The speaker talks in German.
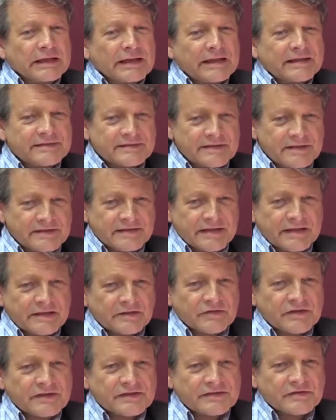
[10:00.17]
Ist das
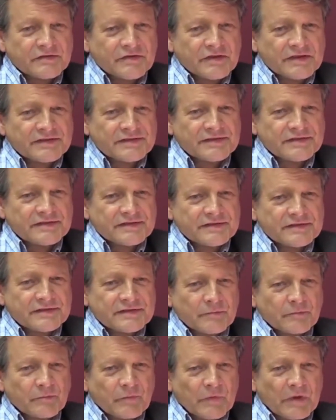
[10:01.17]
etwas, was